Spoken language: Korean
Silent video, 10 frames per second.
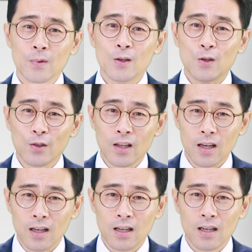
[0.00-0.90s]

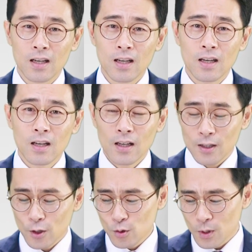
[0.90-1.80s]
그런데
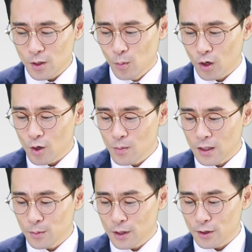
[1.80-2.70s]
예수님께서 뭐라고
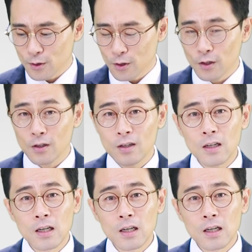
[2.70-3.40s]
말씀하셨어요?